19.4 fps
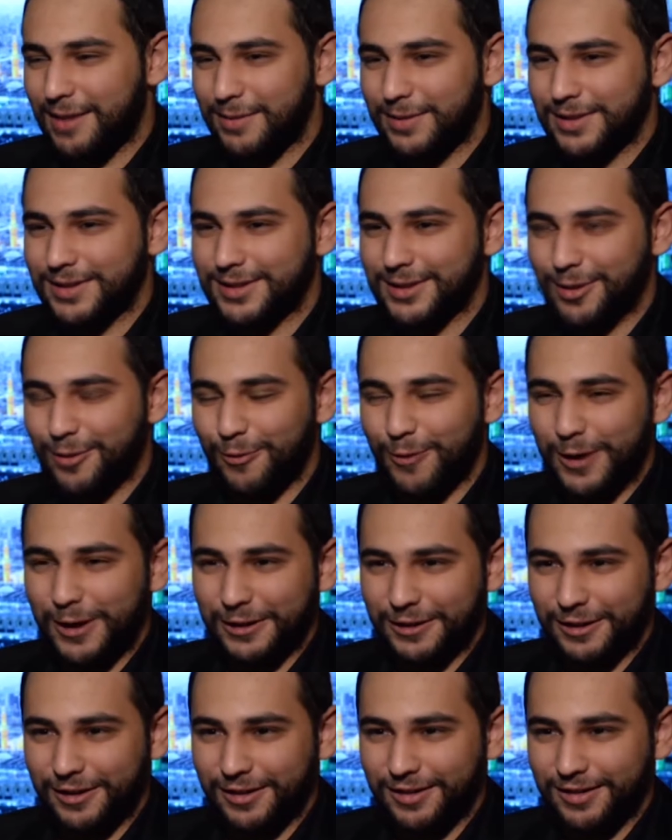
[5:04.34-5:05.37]
قمت
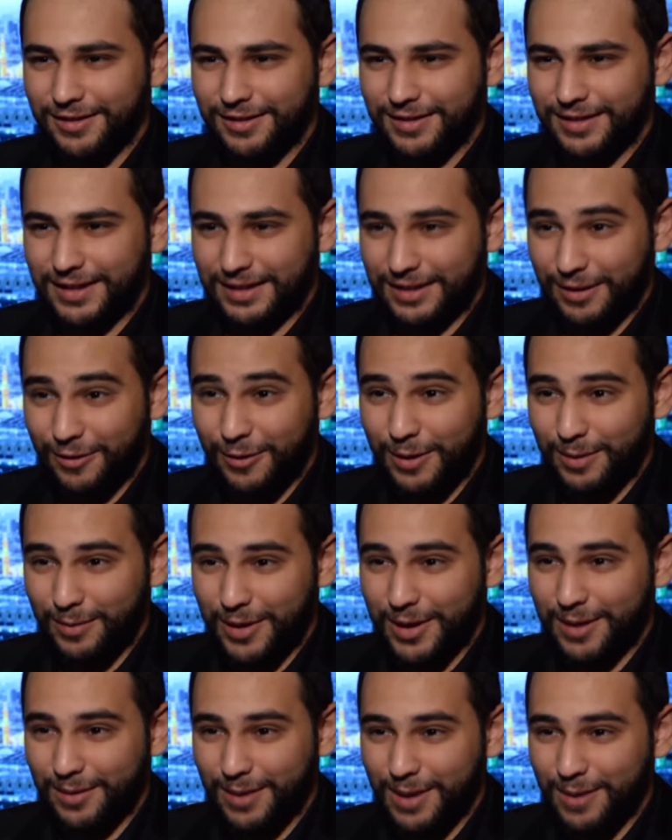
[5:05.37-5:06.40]
صورتها كنت اول
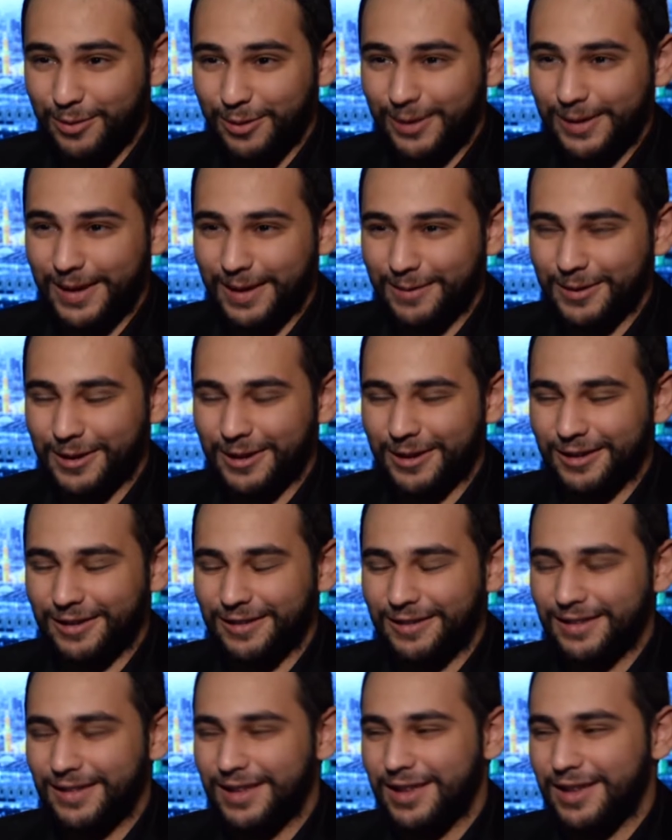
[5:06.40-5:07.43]
مره بحمل كاميرا
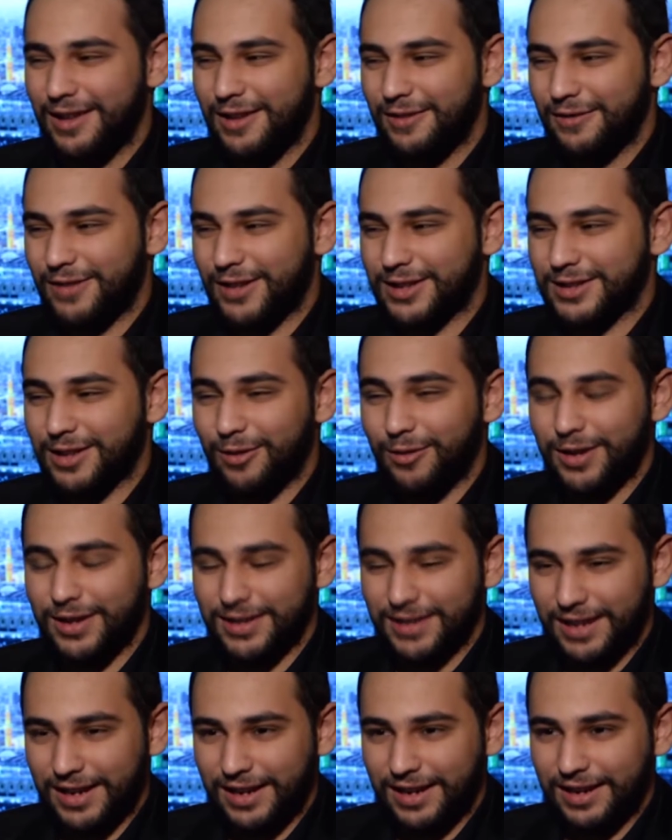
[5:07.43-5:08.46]

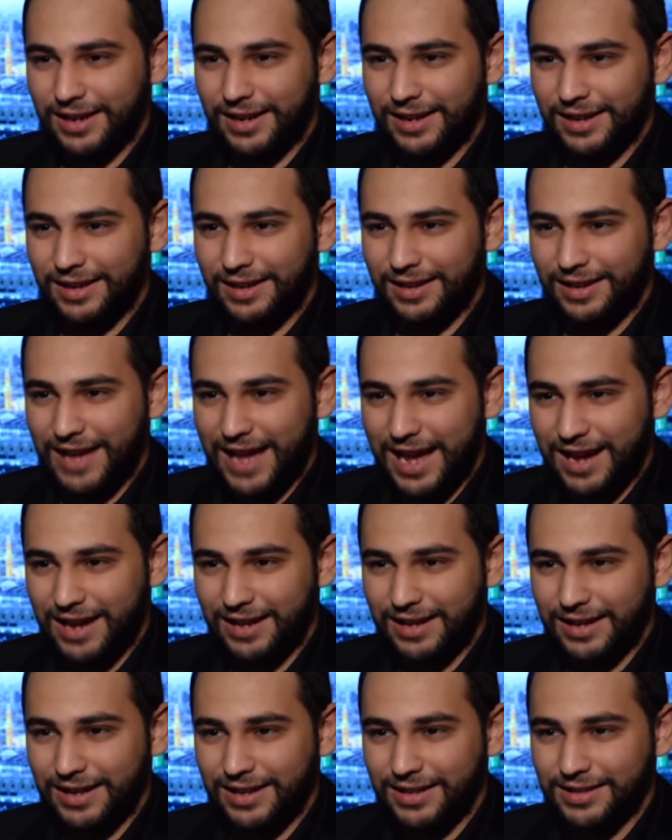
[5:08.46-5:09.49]
فصورت
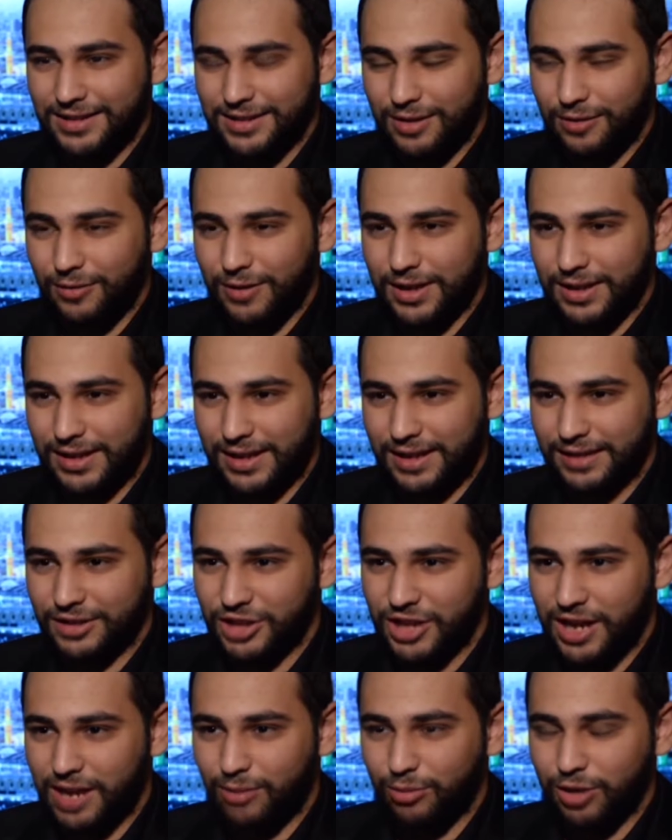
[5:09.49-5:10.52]
الحاله صورت كان
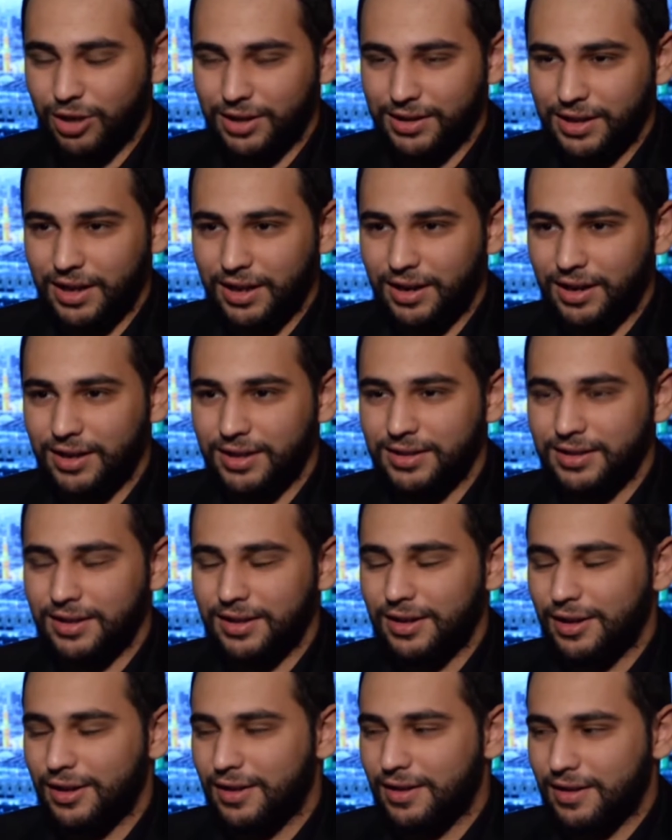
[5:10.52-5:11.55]
شيء عن المخدرات
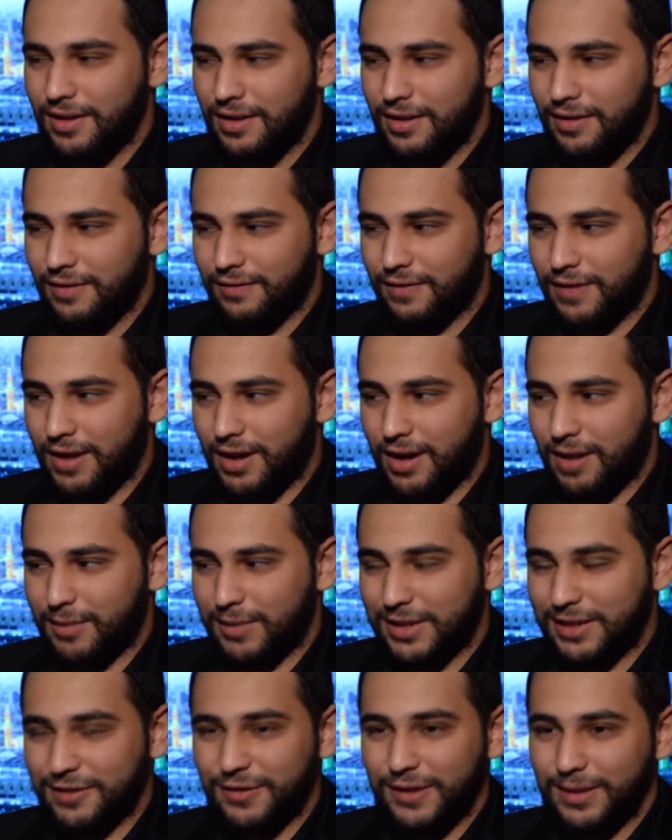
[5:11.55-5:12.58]

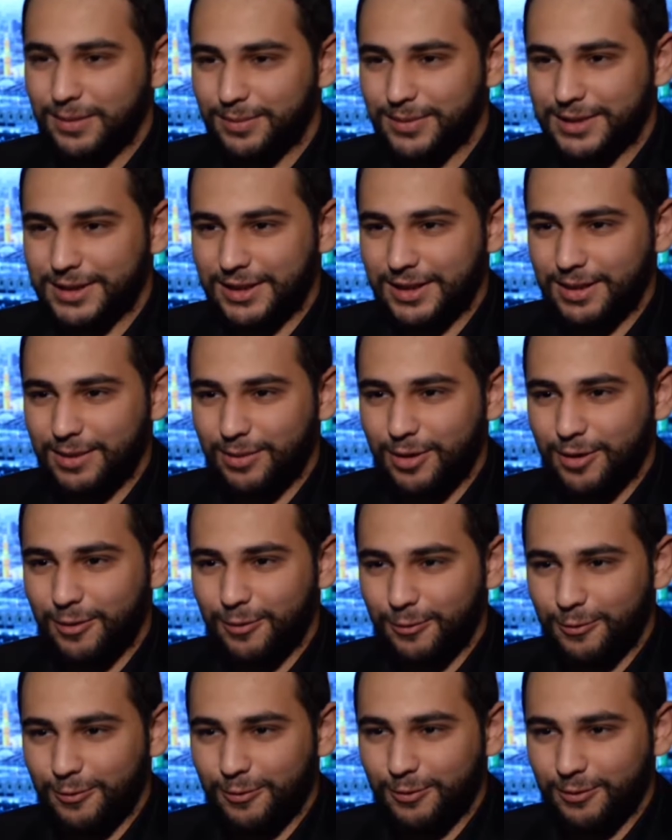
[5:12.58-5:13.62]
فعملت فيلم سينما
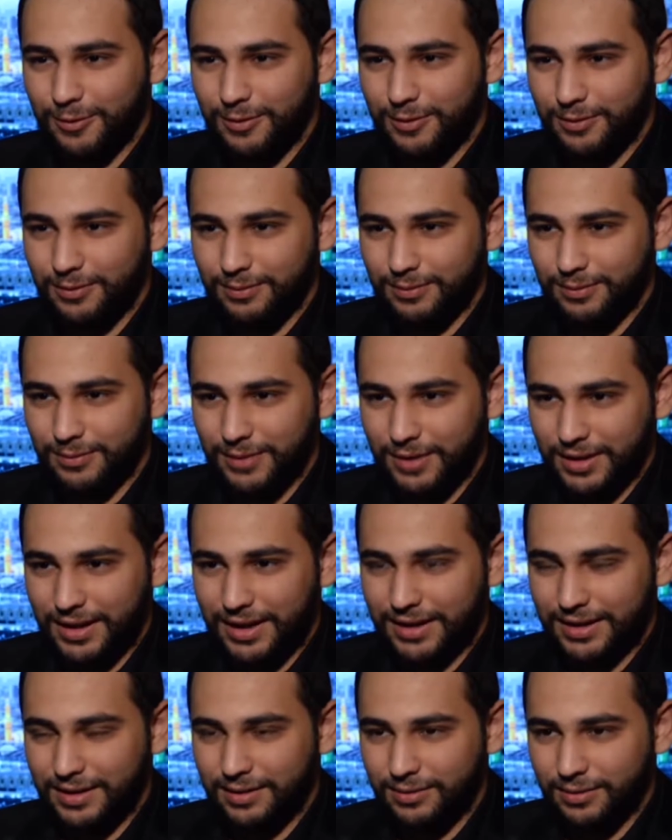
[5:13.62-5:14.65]

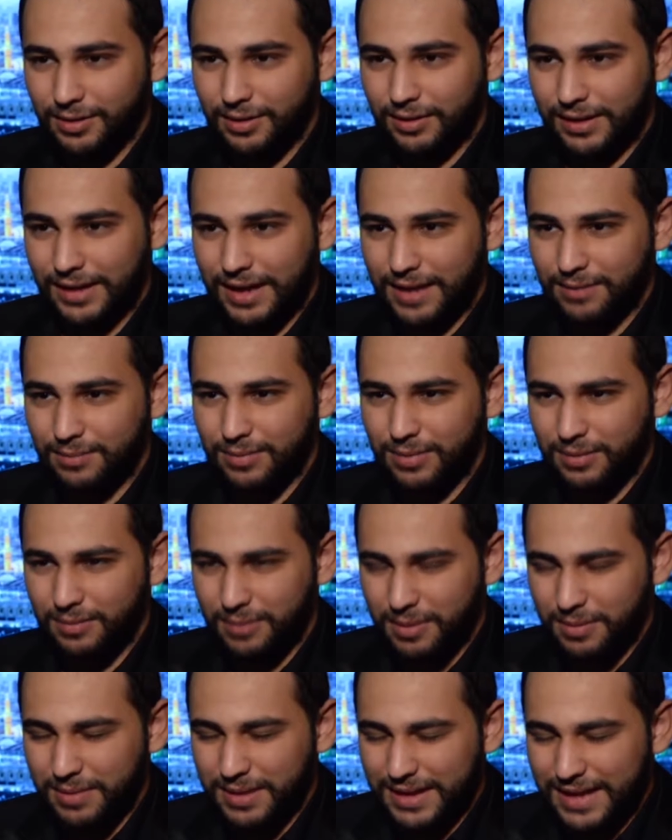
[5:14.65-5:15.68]
ويعني كان
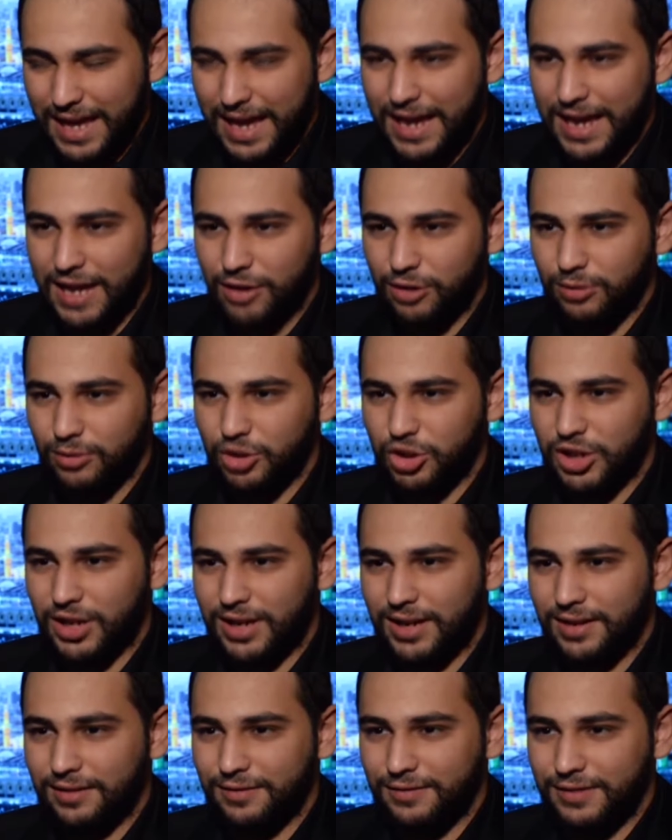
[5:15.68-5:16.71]
ببدايات حياته مش
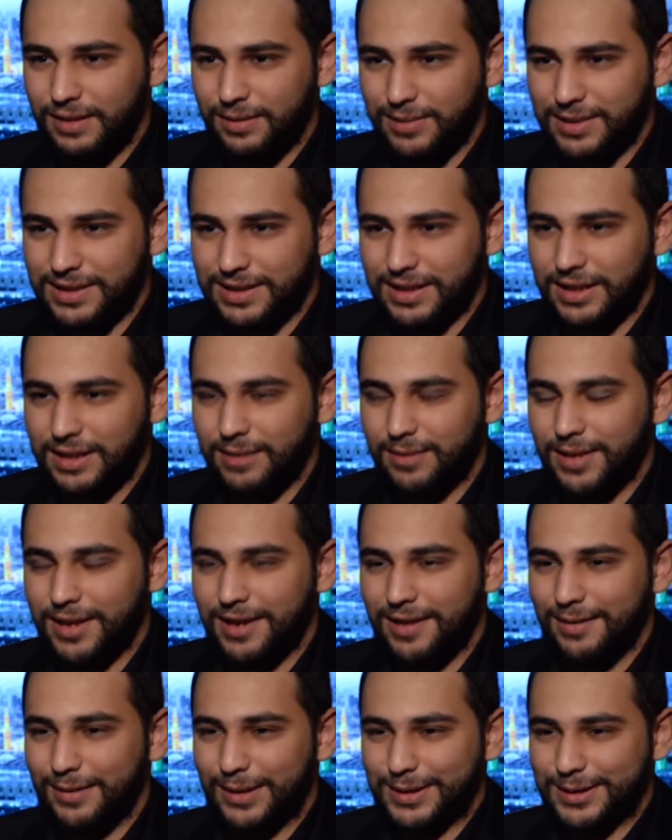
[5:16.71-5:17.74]
هالفيلم
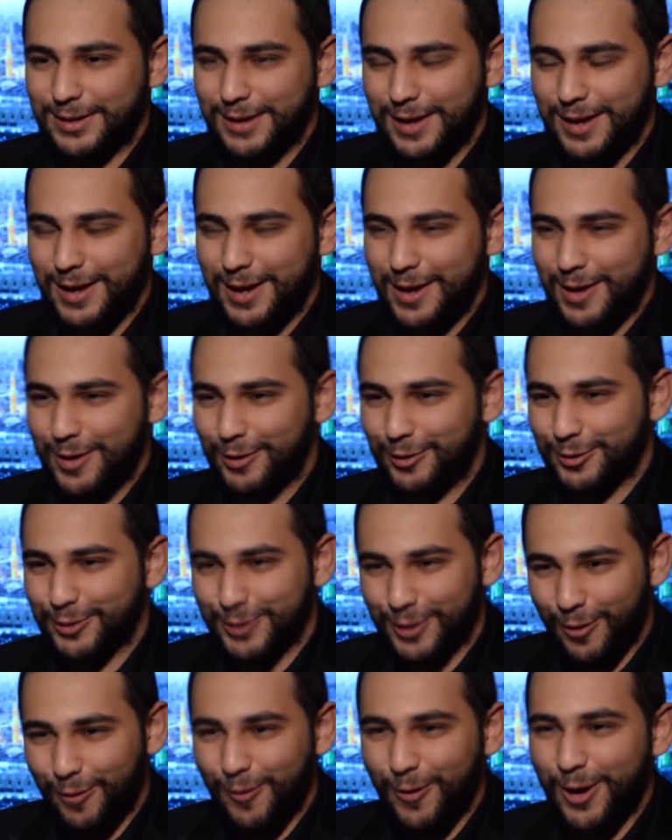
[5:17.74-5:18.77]
السينمائي بس انه
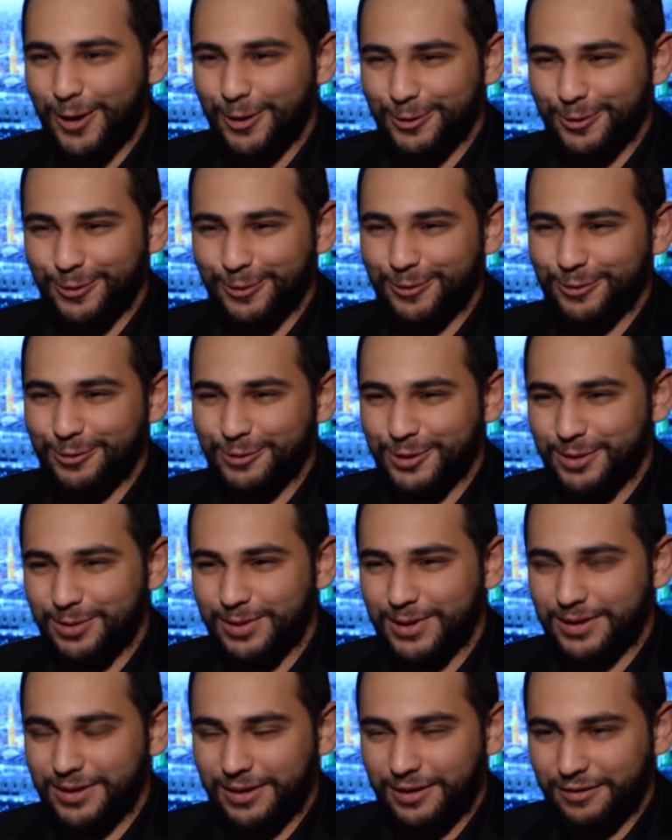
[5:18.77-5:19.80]
صورته
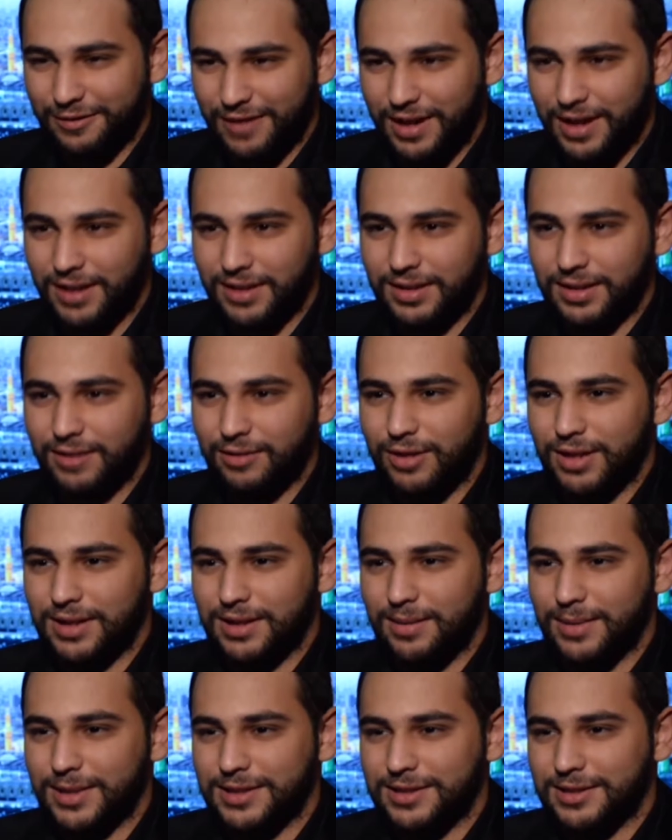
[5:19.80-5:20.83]
وجبت رفقاتي
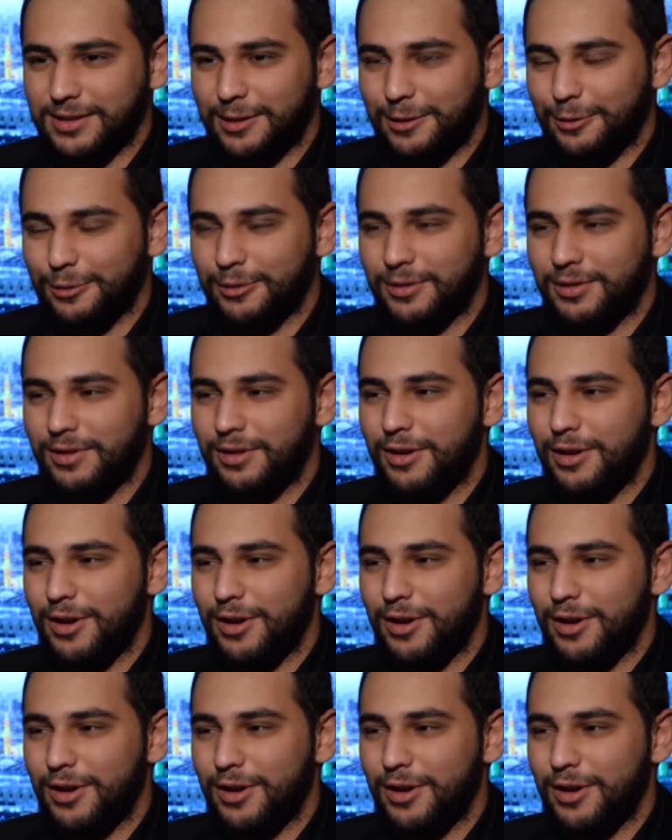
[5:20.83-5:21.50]
وقتها مثلوا